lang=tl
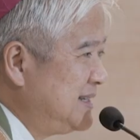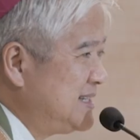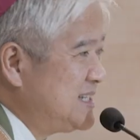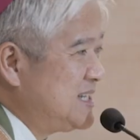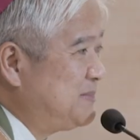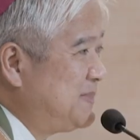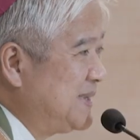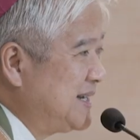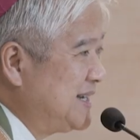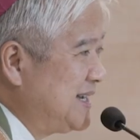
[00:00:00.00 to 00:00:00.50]

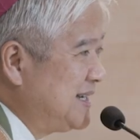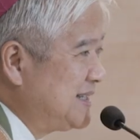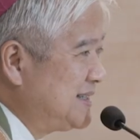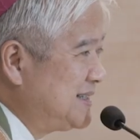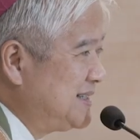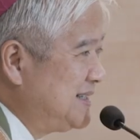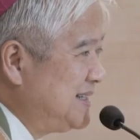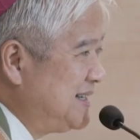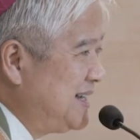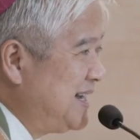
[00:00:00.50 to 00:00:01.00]
sapagkat
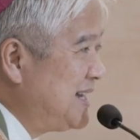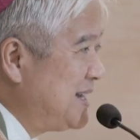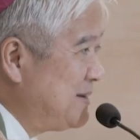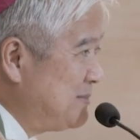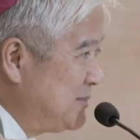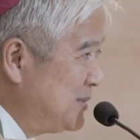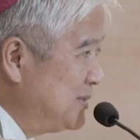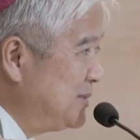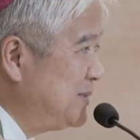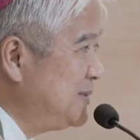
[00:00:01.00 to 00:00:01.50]
alam
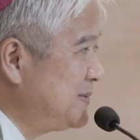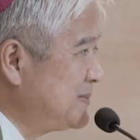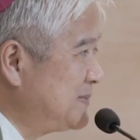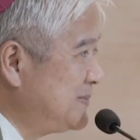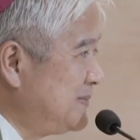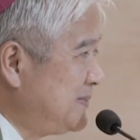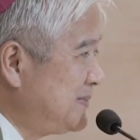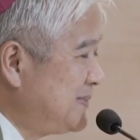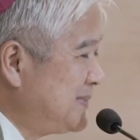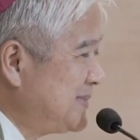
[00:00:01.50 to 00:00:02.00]
mo
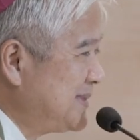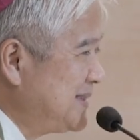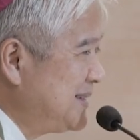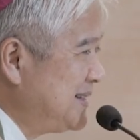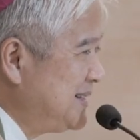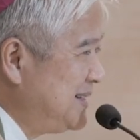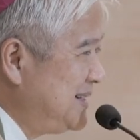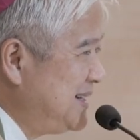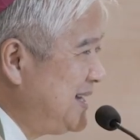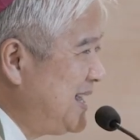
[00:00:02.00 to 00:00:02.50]

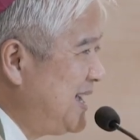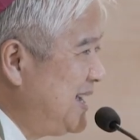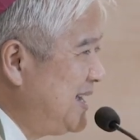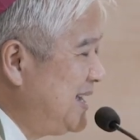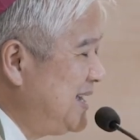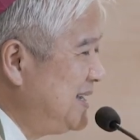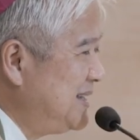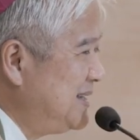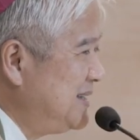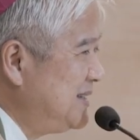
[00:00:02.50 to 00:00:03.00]

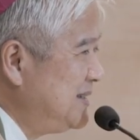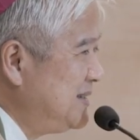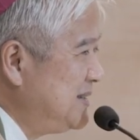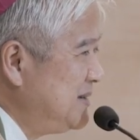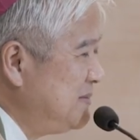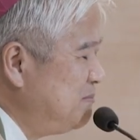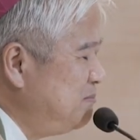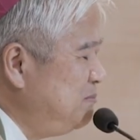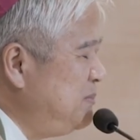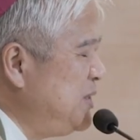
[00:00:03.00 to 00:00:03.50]
na
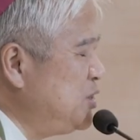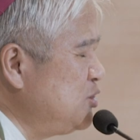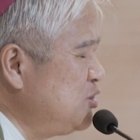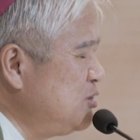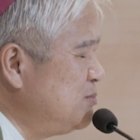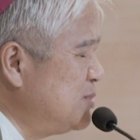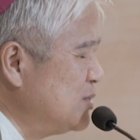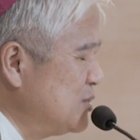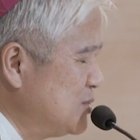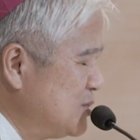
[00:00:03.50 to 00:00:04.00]

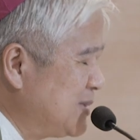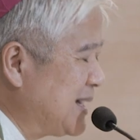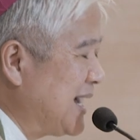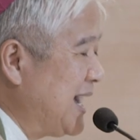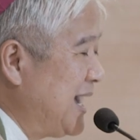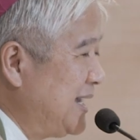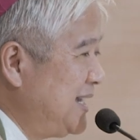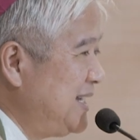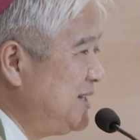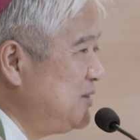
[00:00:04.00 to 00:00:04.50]
binubuo
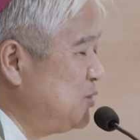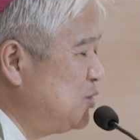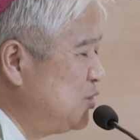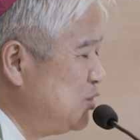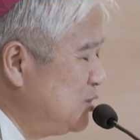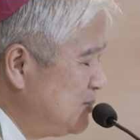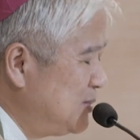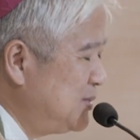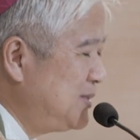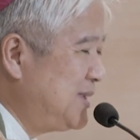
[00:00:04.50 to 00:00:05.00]
ka,
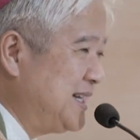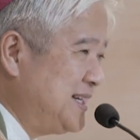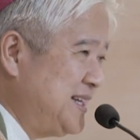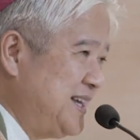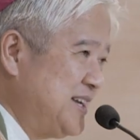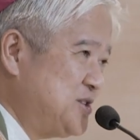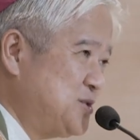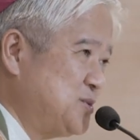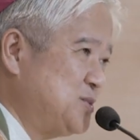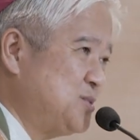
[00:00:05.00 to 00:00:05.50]
hinuhubog ka ni
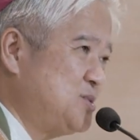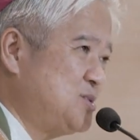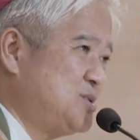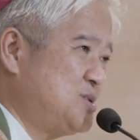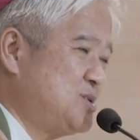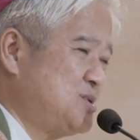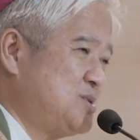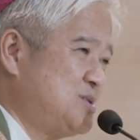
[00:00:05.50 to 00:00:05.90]
Jesus.